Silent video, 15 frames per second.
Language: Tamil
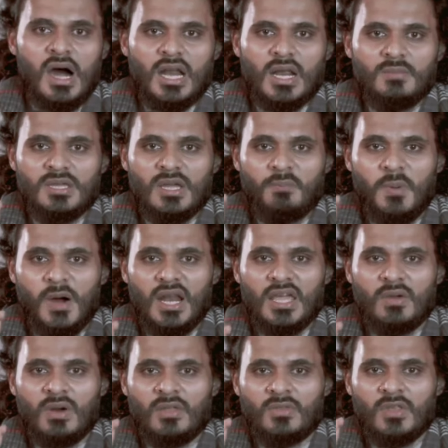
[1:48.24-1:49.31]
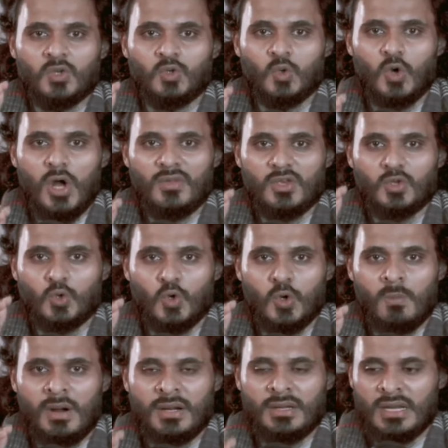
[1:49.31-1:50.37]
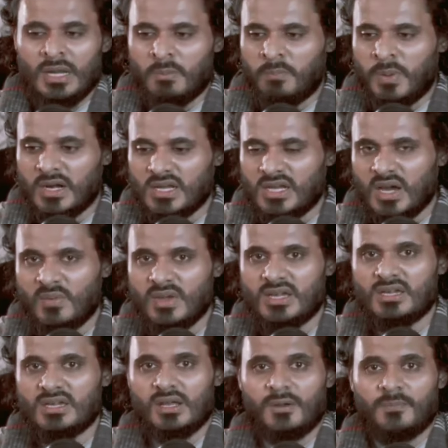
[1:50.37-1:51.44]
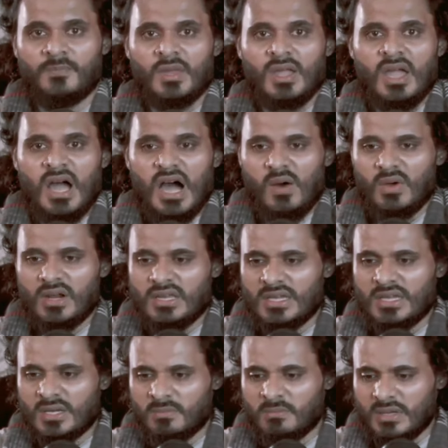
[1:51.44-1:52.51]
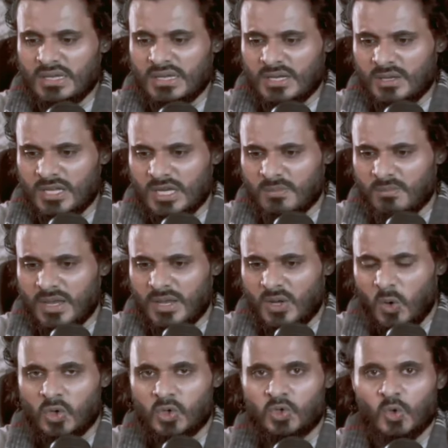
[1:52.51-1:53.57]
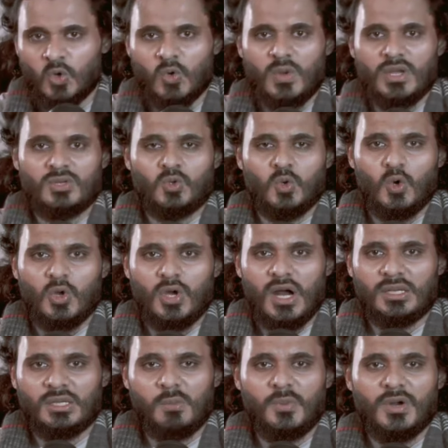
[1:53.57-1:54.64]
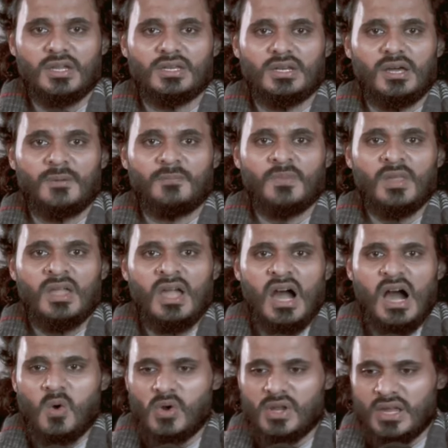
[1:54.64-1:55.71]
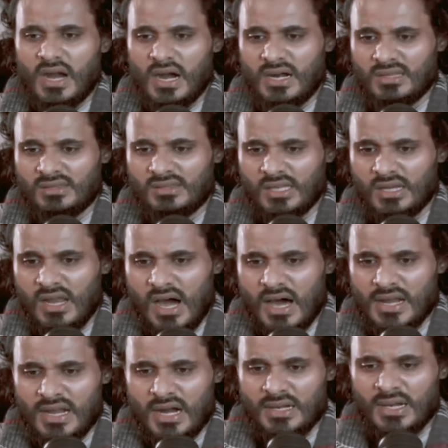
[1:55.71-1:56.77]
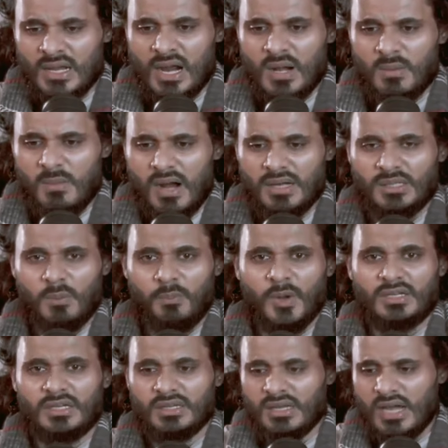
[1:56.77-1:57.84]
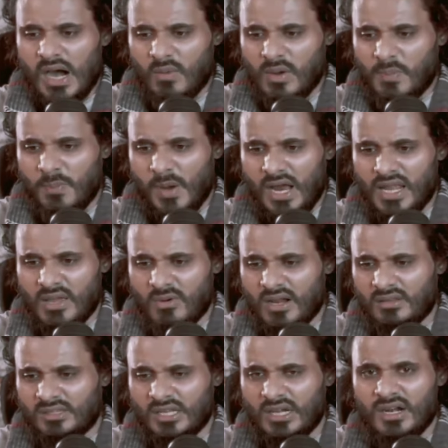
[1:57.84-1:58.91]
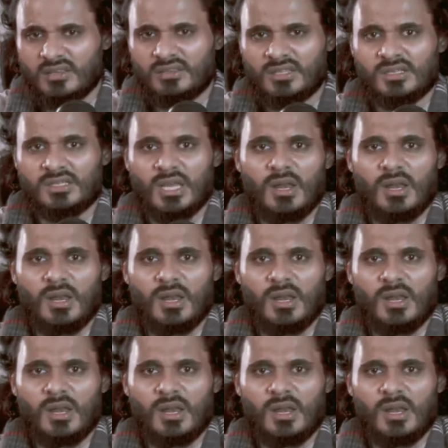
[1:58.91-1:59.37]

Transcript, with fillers: அரபிய பாலைவன் அந்த சு அந்த சுடு மண்ணில் படுக்க வைக்கிறார் அவரை இரும்பு இரு இரும்பை கொண்டு சூடுவை சூடு காட்டப்படுகிறார் அவருடைய கழுத்தில் அரிகண்டங்கள் மாட்டப்பட்டு அவர் பாலைவனத்தில் இழுத்துச்